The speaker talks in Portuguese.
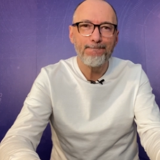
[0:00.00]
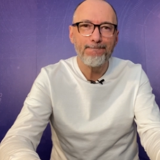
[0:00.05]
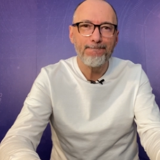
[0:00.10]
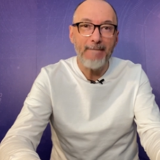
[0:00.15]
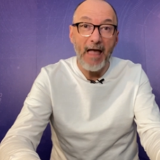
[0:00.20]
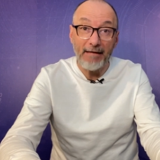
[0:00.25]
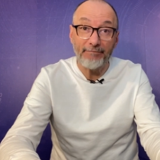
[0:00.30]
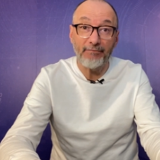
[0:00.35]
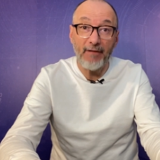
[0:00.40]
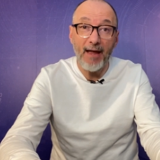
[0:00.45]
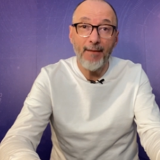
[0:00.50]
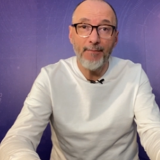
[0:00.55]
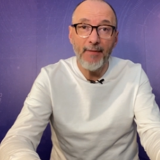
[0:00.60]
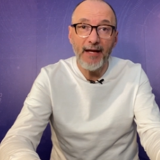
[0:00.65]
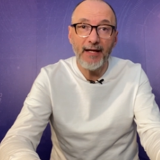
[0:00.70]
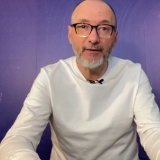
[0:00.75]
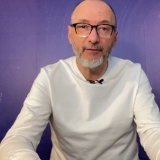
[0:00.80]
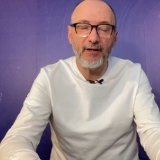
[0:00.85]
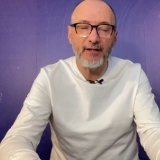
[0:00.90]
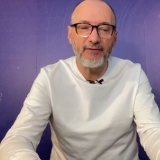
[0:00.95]
Até
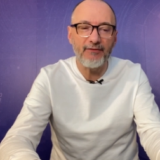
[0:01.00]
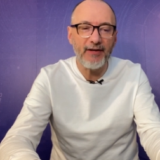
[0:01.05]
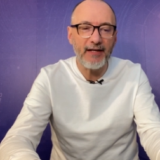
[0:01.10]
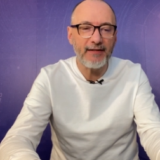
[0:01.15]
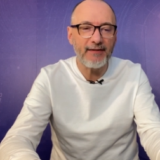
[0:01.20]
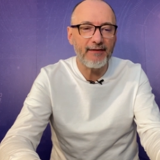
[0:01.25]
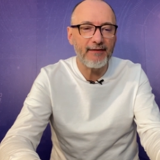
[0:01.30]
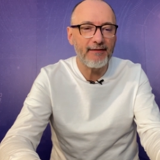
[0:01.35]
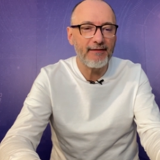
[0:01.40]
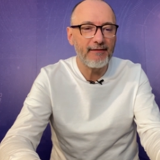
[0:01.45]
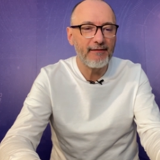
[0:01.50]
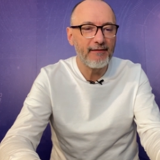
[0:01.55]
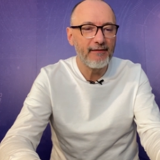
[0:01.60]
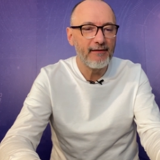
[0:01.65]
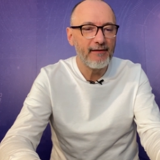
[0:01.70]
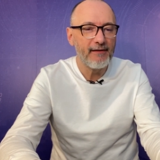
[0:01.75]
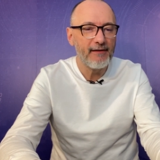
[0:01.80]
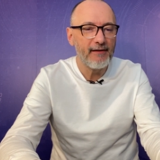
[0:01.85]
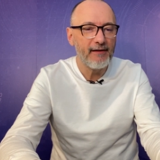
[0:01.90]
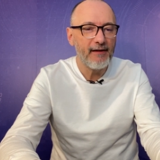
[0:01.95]
medo às vezes.
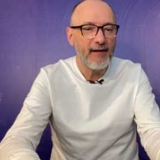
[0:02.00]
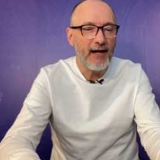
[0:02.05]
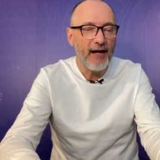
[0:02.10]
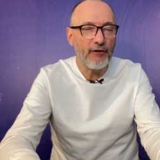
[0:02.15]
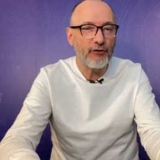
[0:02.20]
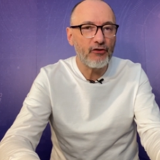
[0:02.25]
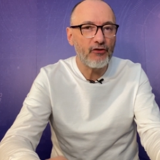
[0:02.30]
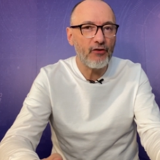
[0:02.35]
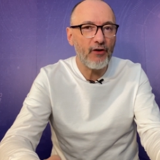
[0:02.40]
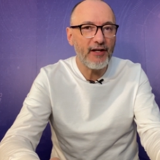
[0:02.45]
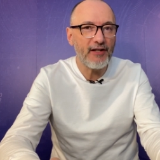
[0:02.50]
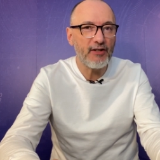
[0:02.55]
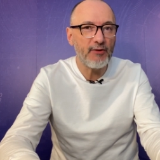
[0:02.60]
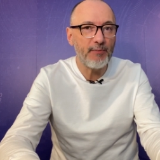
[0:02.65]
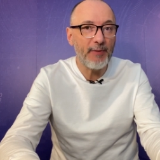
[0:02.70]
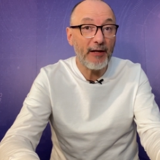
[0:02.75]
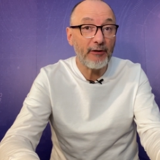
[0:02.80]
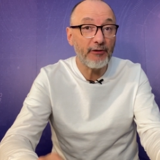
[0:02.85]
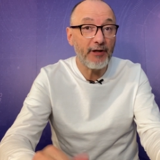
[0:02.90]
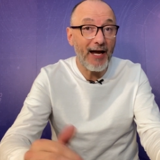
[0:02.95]
Eu só
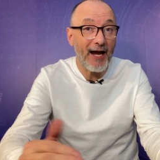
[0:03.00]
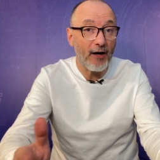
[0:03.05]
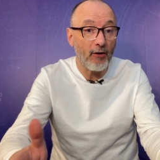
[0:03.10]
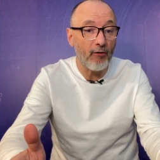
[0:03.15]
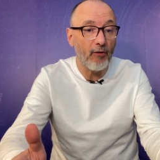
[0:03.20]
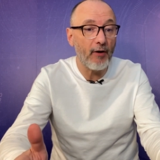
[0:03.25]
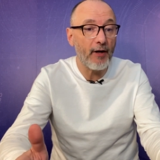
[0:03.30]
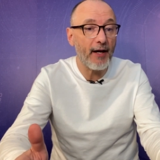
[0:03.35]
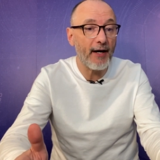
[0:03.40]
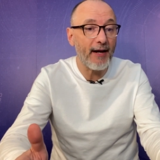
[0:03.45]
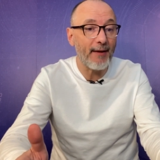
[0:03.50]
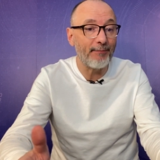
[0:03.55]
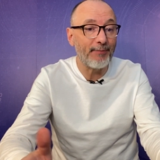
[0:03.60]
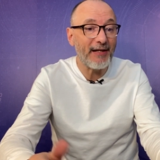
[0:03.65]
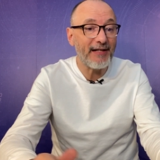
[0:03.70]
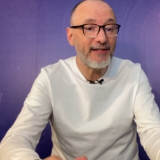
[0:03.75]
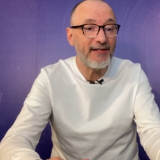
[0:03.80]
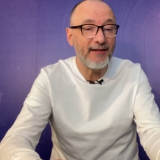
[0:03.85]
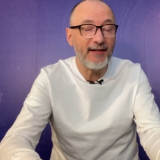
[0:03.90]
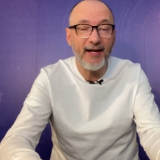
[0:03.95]
espero que agora, na
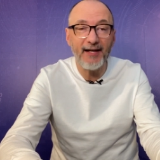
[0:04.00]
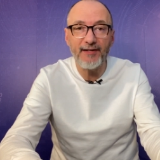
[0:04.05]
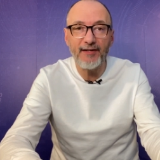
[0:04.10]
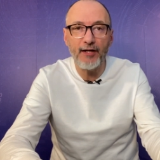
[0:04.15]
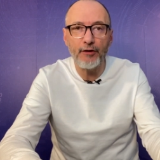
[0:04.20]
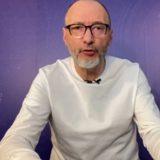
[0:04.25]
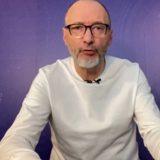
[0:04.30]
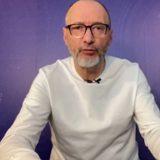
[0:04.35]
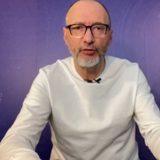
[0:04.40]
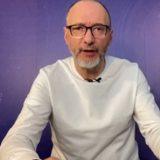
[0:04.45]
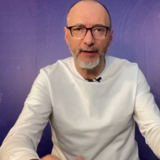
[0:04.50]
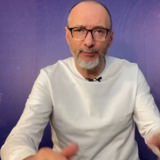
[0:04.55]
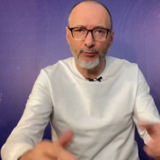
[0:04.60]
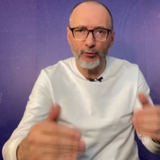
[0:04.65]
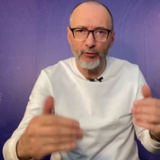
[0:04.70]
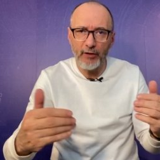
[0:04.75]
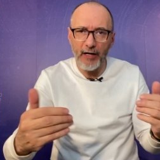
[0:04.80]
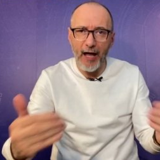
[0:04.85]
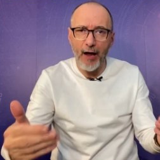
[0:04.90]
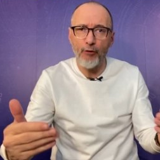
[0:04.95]
presidência do
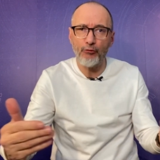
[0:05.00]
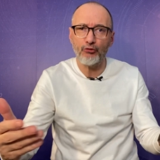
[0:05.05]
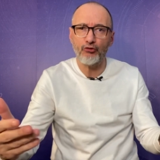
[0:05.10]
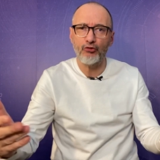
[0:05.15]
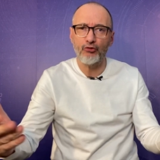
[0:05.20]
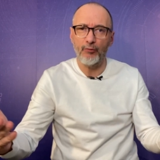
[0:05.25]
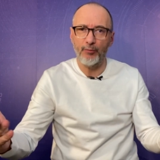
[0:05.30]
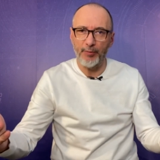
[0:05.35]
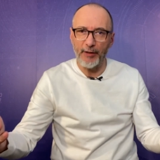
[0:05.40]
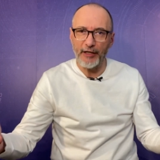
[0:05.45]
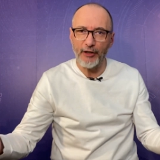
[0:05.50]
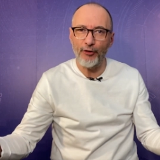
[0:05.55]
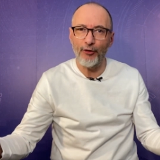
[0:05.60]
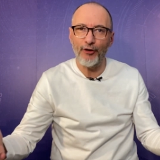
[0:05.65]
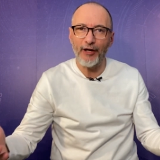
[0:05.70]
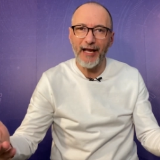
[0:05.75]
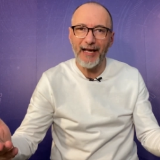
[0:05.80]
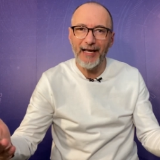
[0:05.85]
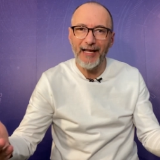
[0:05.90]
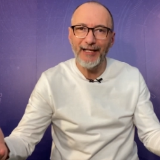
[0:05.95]
Tribunal Superior
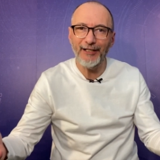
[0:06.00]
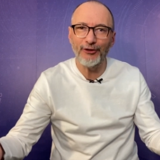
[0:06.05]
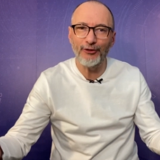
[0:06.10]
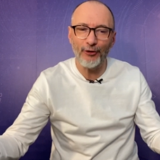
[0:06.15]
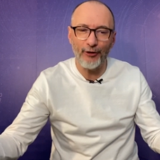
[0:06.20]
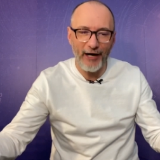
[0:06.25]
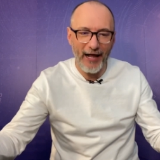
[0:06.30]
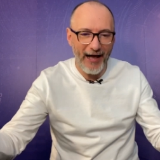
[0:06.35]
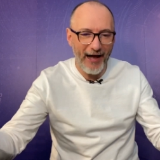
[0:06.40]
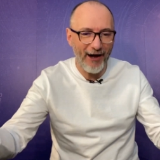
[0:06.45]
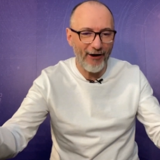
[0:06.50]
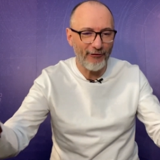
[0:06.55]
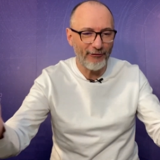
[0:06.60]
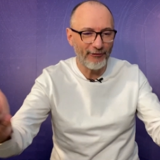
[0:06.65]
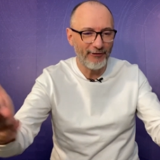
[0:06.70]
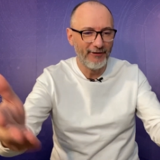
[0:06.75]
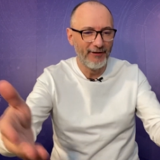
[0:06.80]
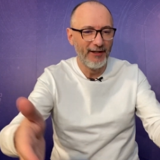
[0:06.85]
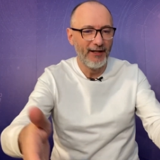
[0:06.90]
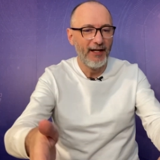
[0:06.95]

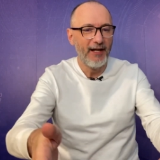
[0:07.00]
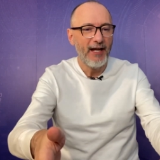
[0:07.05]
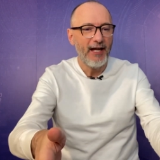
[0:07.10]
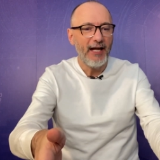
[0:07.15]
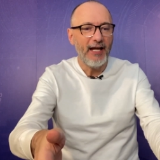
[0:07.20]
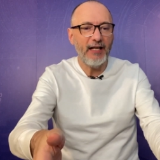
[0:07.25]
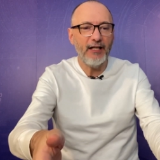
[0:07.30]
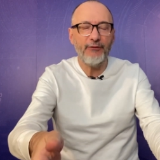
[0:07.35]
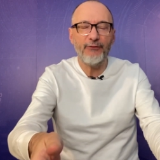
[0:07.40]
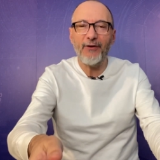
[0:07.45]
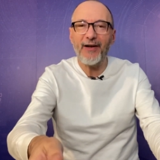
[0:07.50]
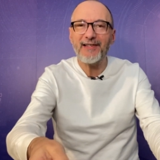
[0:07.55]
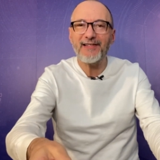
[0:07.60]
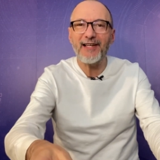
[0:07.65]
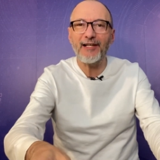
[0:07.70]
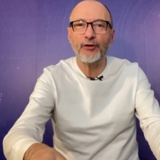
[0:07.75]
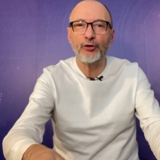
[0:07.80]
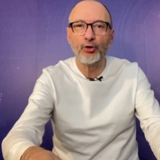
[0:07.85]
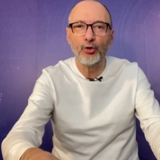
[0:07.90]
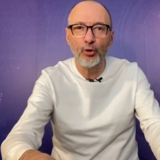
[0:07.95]
Eleitoral, ele
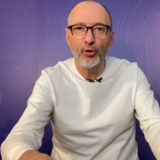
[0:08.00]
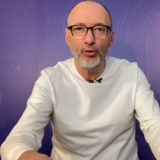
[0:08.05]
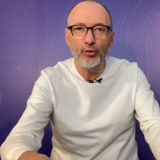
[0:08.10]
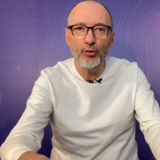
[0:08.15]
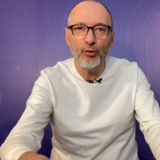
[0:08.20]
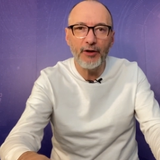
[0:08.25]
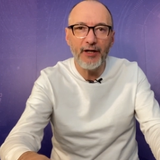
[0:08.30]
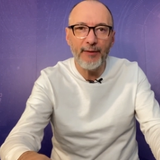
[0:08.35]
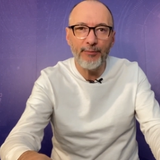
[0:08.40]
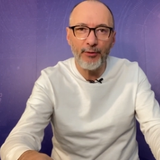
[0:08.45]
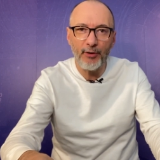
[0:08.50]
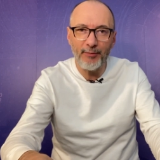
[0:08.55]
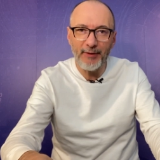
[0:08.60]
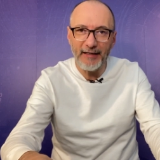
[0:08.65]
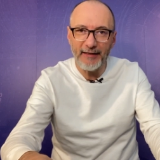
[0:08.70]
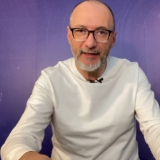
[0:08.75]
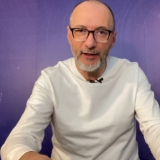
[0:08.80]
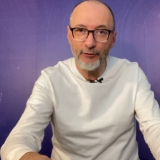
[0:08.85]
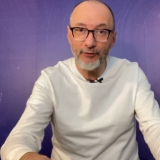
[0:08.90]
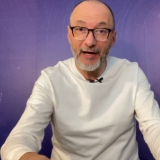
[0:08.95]
faça tudo o que
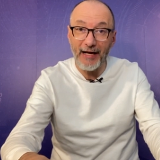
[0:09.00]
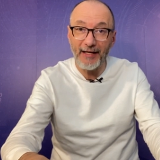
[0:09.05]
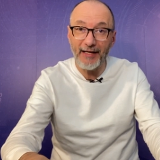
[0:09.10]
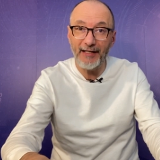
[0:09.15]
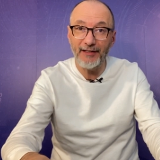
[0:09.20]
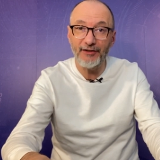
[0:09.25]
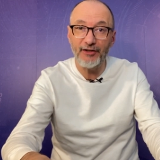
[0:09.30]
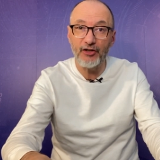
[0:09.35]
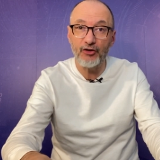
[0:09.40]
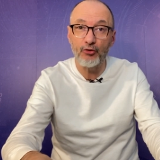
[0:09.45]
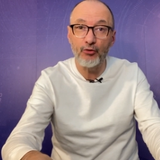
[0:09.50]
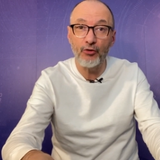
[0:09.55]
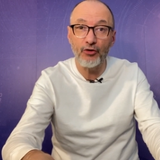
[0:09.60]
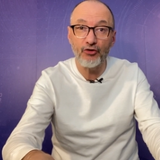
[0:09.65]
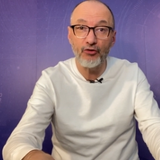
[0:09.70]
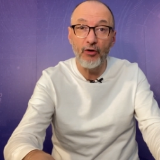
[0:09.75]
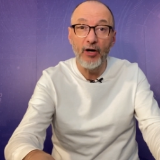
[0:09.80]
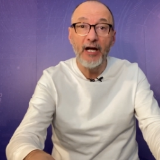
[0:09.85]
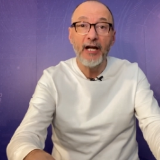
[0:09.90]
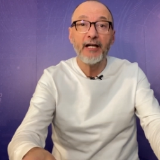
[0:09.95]
prometeu naquele
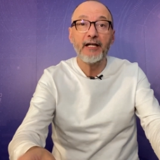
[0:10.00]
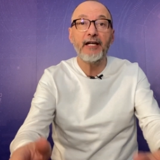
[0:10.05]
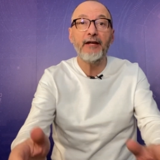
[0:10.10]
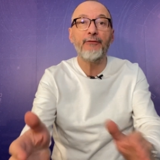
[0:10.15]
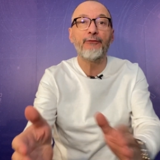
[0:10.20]
discurso que